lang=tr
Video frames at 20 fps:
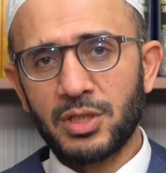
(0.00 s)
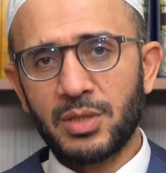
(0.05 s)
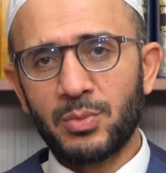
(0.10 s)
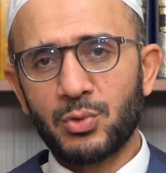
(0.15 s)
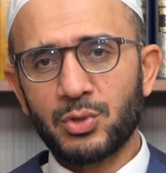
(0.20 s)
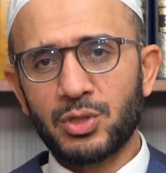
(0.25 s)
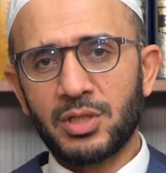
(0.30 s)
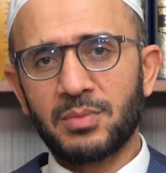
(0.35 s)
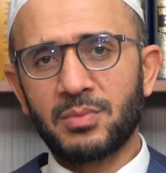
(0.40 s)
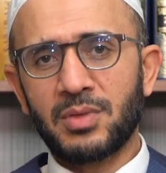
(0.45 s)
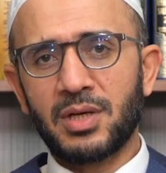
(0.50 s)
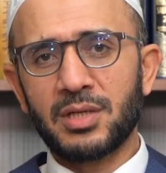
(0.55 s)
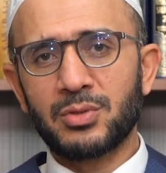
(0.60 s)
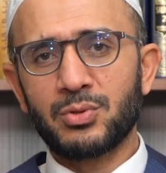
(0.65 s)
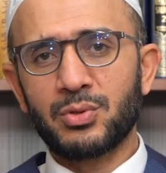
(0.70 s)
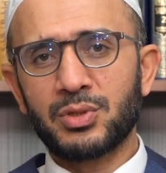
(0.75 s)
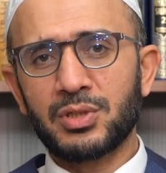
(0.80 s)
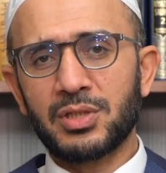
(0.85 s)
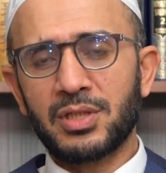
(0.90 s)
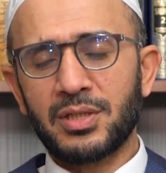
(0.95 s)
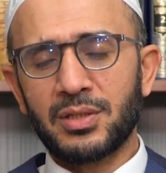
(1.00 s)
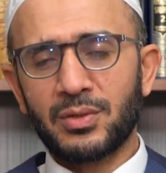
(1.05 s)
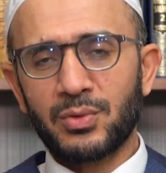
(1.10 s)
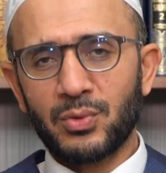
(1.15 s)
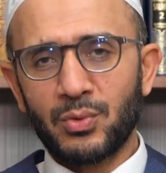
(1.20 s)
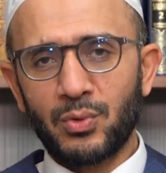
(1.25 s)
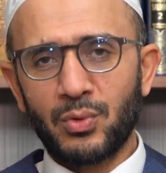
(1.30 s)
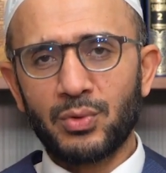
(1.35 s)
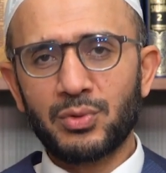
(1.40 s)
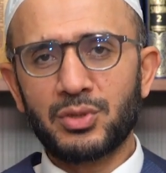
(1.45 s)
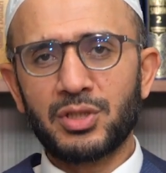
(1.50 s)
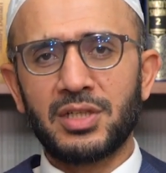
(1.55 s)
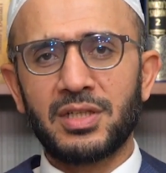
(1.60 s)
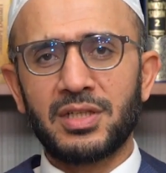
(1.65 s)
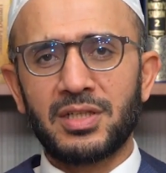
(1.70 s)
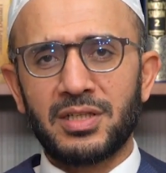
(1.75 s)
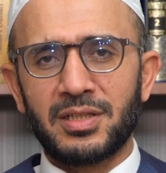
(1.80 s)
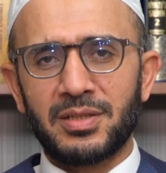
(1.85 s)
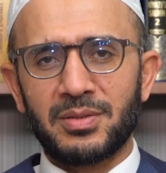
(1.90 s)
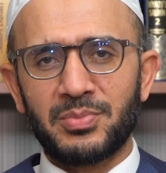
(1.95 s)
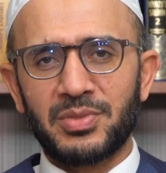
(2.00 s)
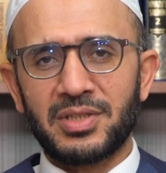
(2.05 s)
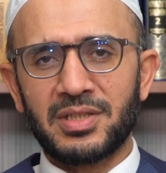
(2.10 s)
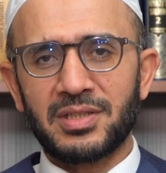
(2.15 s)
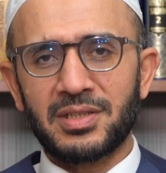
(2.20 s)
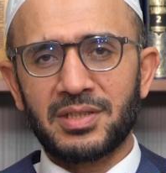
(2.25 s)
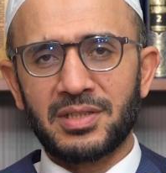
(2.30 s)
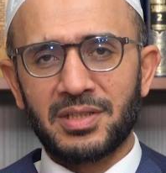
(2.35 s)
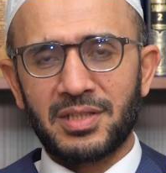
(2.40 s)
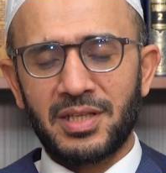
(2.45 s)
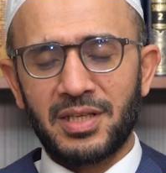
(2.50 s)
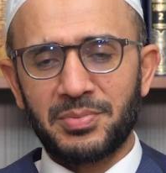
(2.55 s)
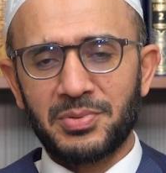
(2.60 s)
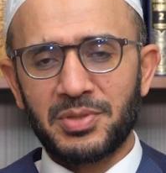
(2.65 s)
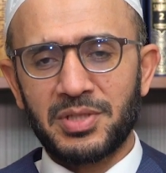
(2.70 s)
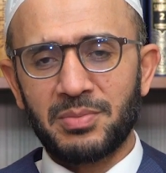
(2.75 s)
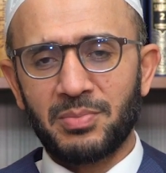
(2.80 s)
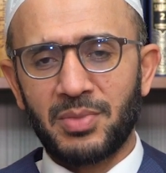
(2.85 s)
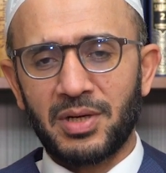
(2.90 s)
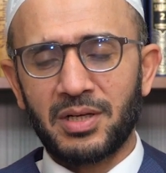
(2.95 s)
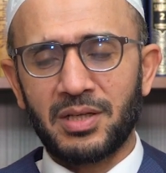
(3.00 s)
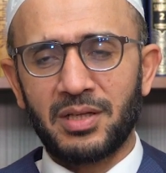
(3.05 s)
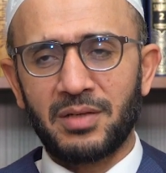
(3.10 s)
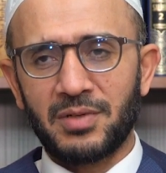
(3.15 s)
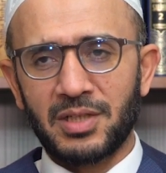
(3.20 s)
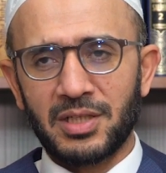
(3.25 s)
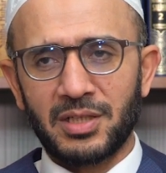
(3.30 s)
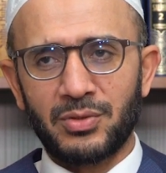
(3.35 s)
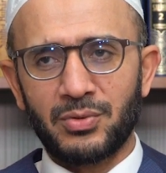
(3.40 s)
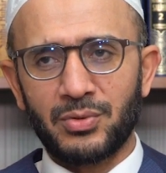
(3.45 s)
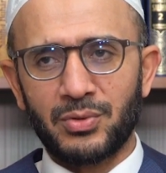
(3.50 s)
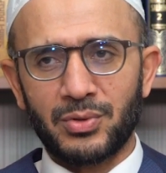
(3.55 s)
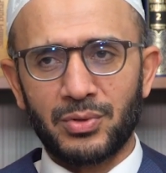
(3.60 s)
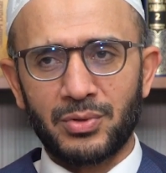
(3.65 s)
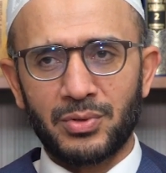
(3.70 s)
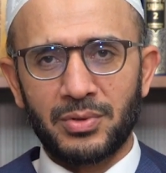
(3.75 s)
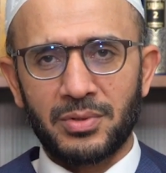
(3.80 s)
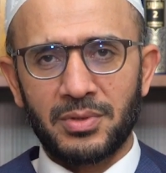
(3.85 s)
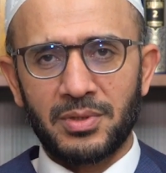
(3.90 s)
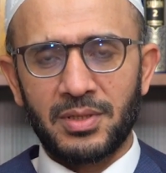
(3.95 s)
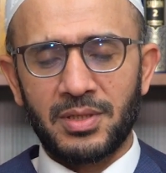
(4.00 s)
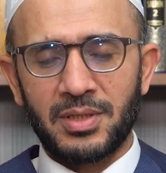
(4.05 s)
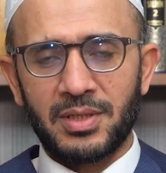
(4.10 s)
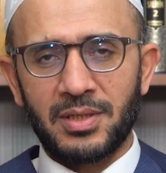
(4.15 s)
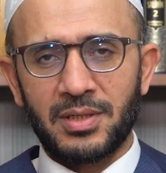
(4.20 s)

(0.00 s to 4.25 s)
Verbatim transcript: Hocam hocam az önce koca bir tepsi baklava gidiyordu.